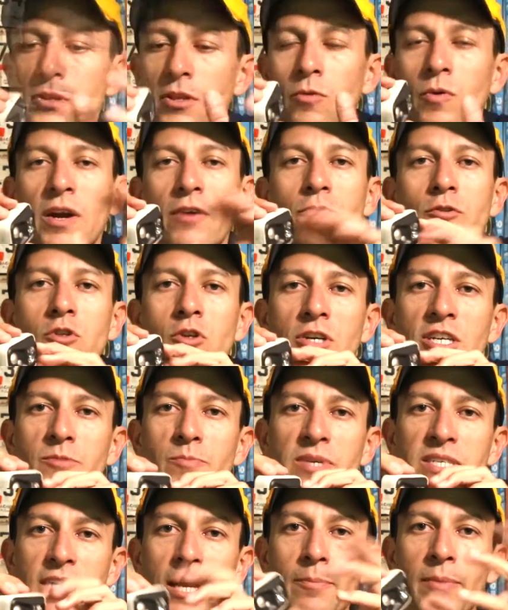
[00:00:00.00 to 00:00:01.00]
tiene una función
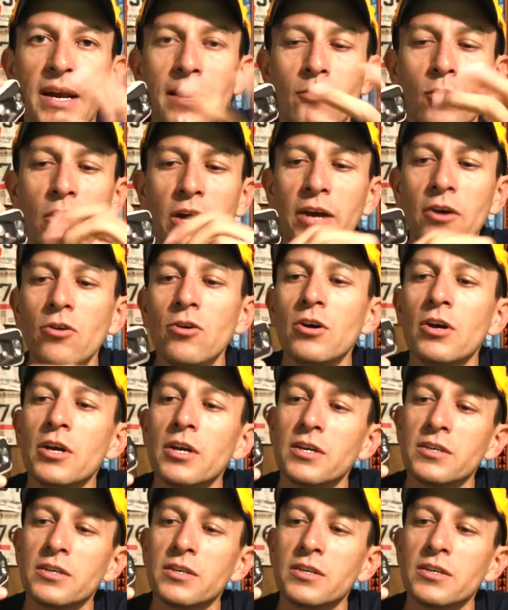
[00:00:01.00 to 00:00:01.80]
especial para bloqueo.